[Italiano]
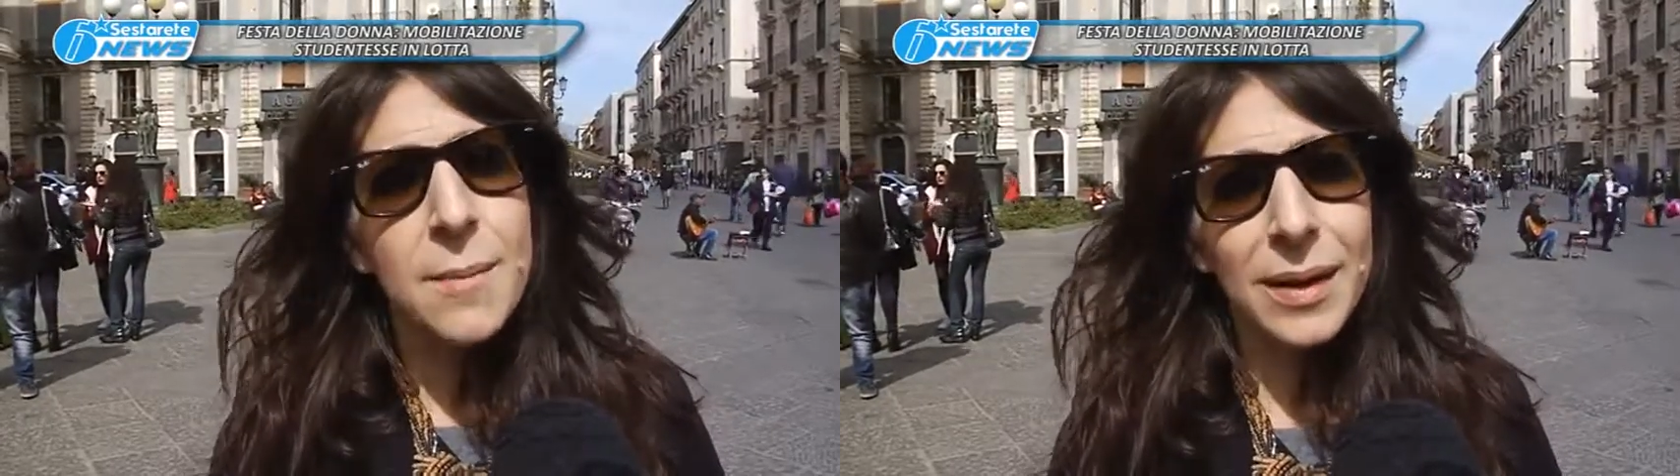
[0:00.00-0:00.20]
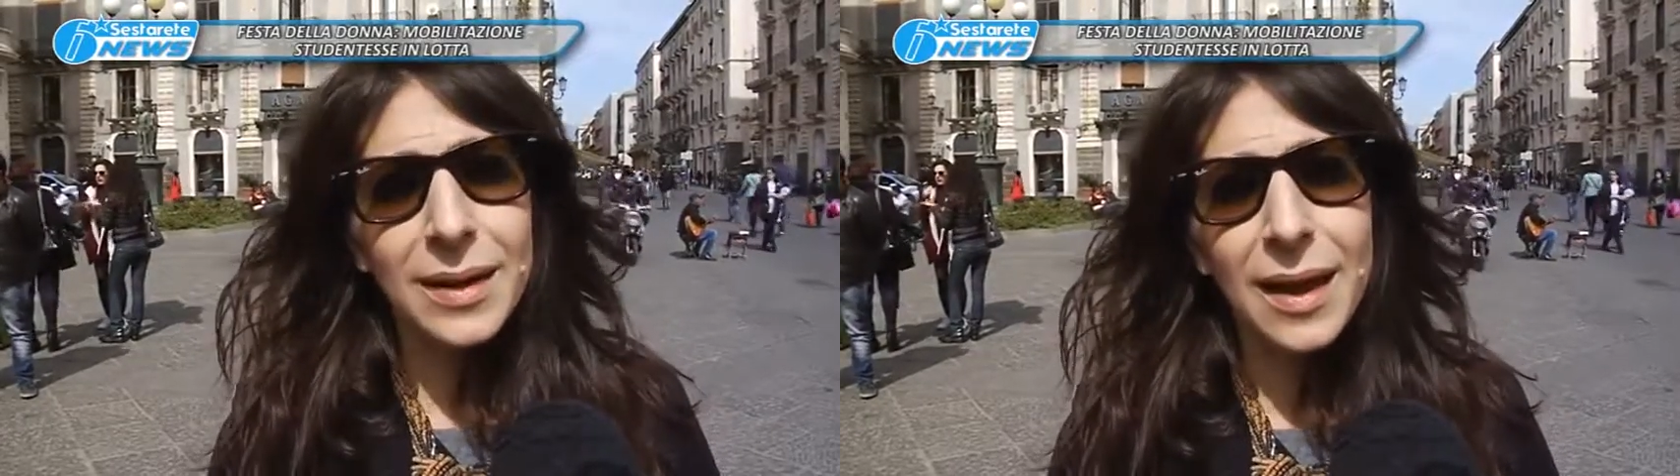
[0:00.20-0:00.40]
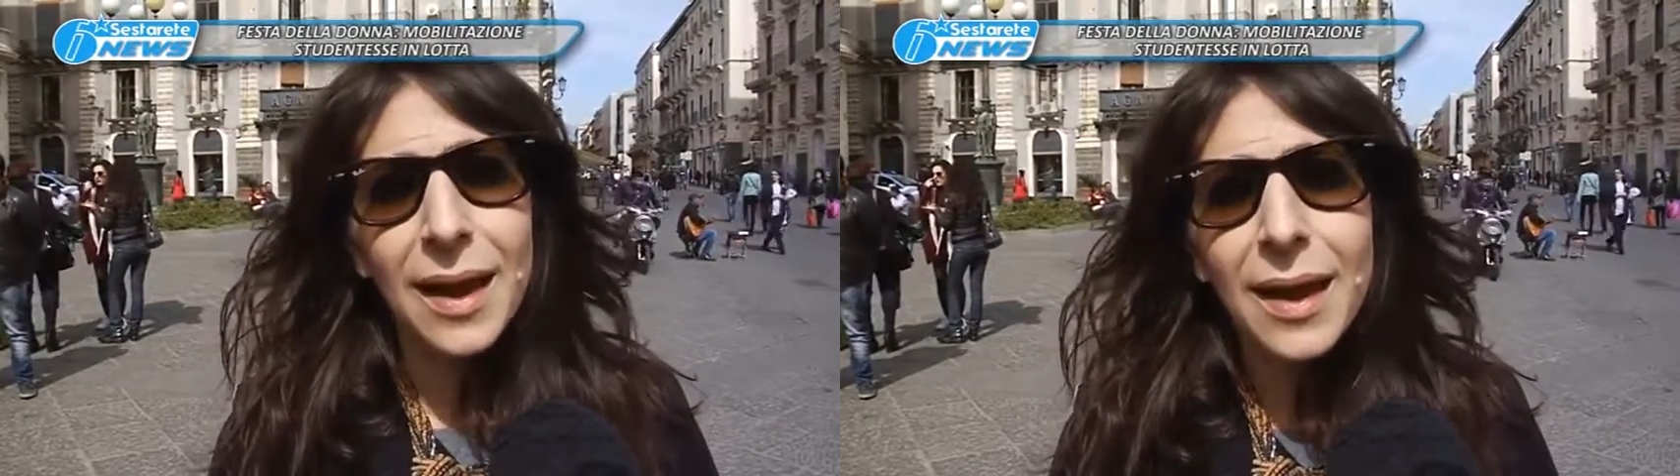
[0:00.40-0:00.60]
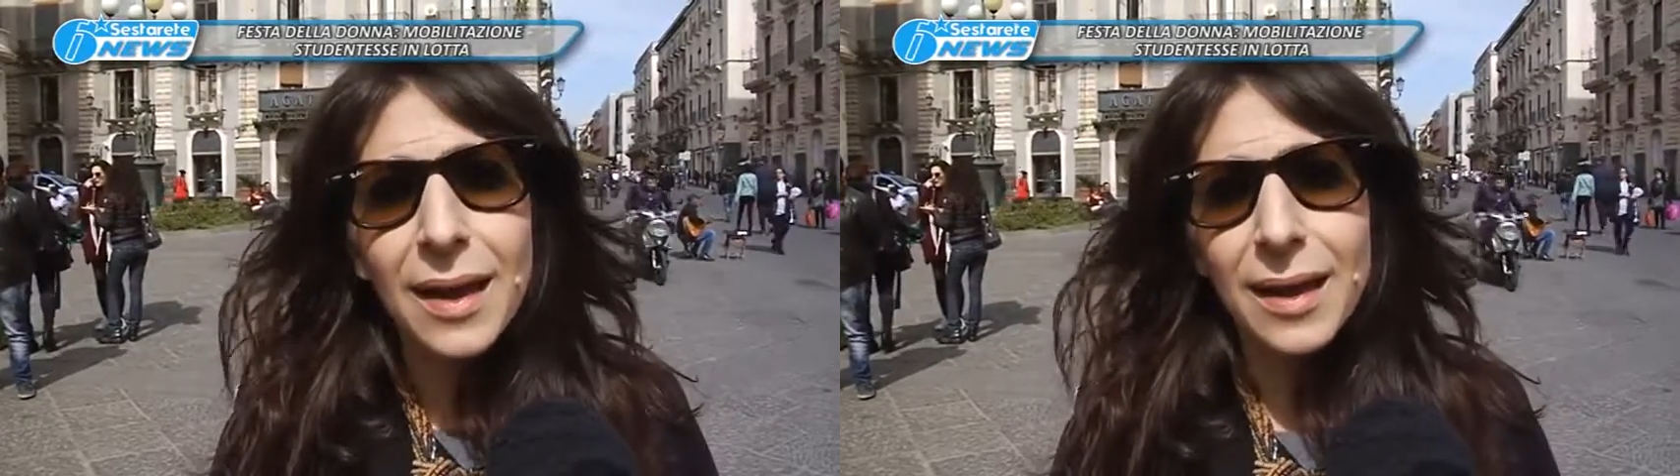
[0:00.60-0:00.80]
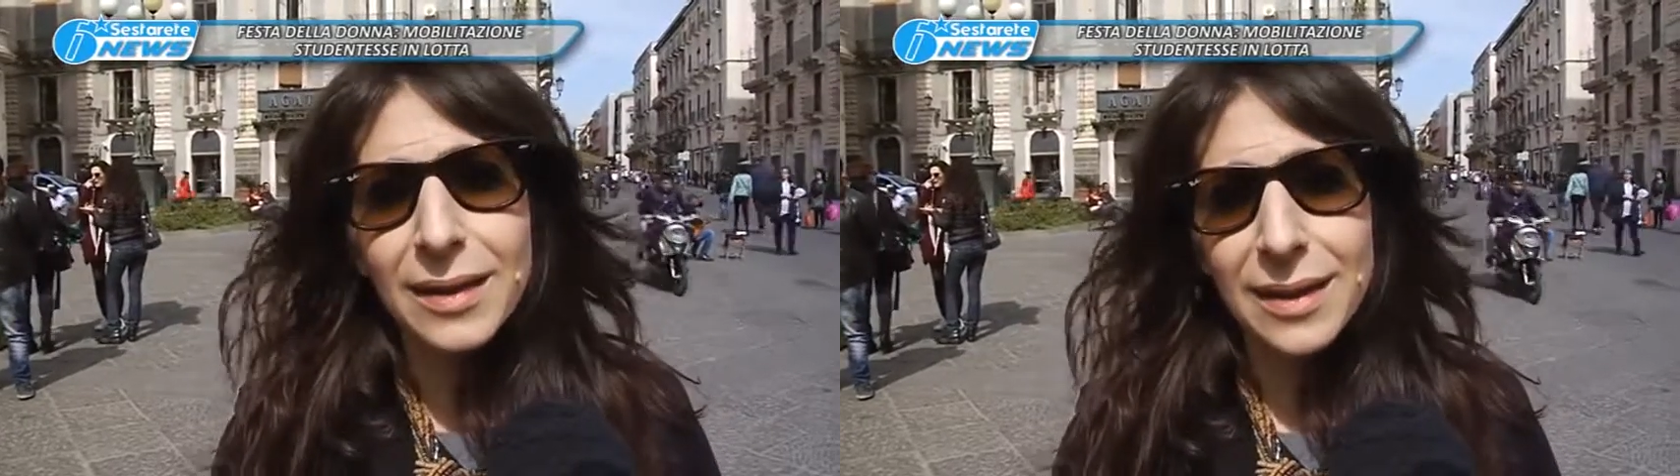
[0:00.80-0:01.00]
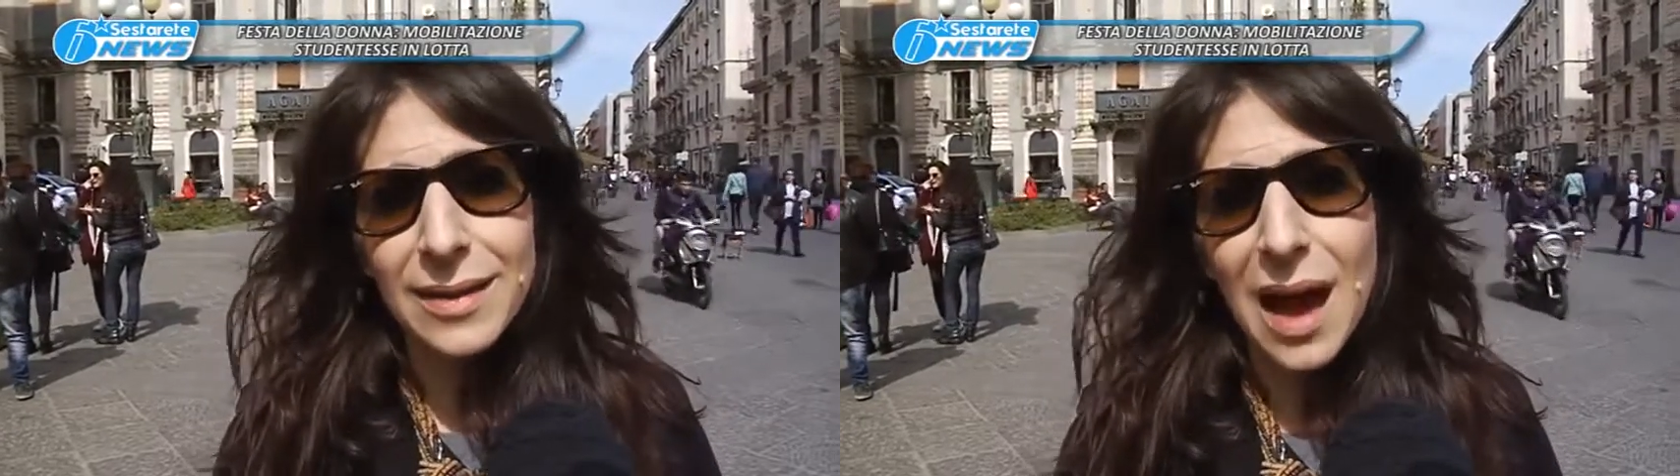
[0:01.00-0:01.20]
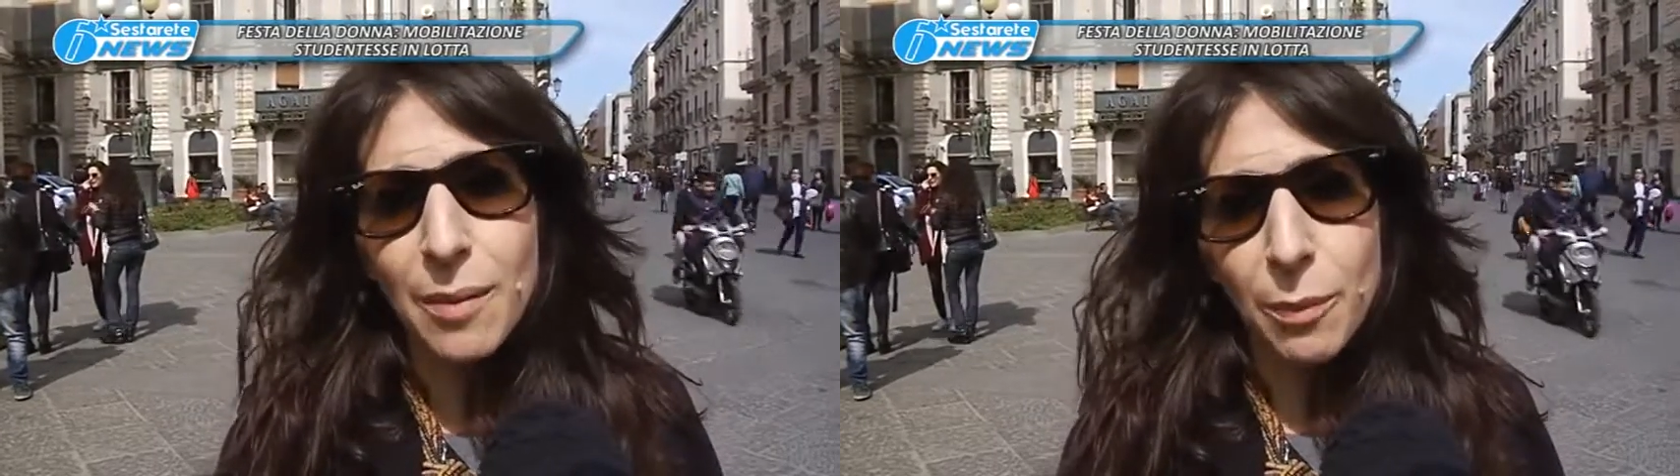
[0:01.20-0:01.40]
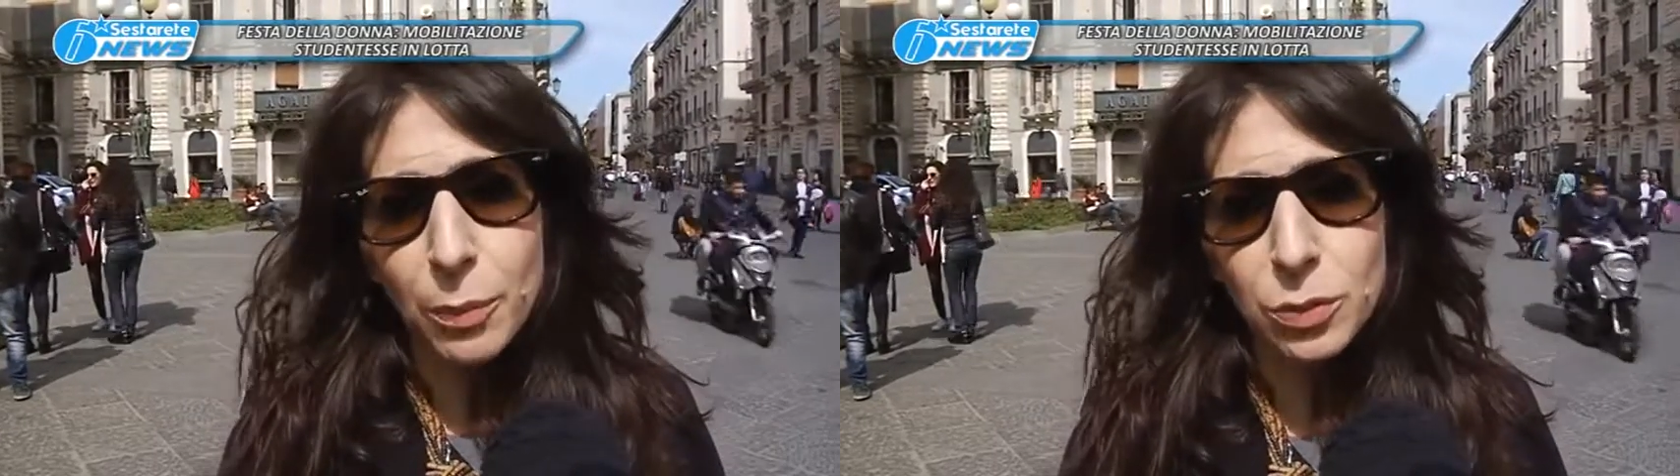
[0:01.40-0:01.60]
perché
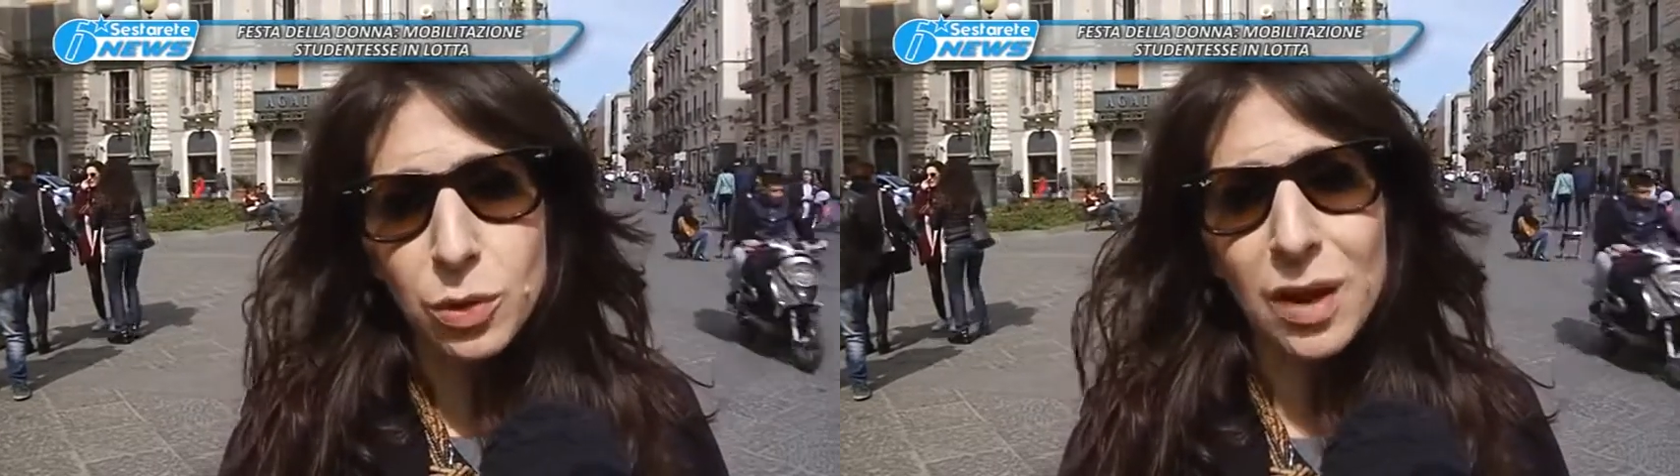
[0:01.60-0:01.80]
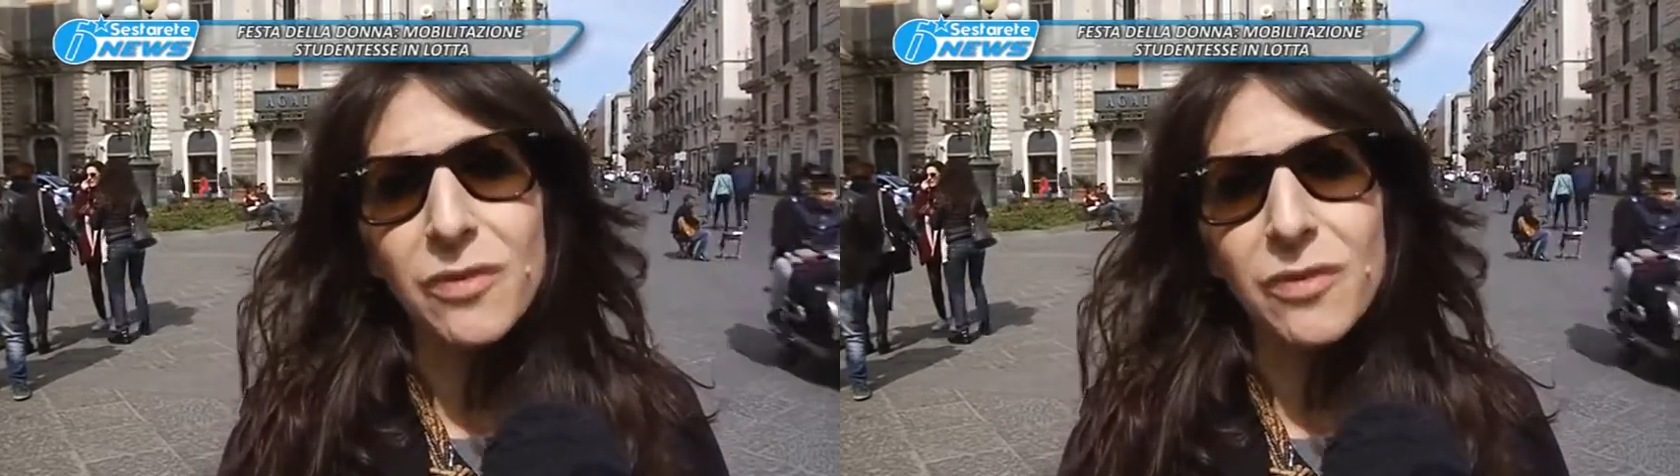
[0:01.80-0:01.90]
chiediamo appunto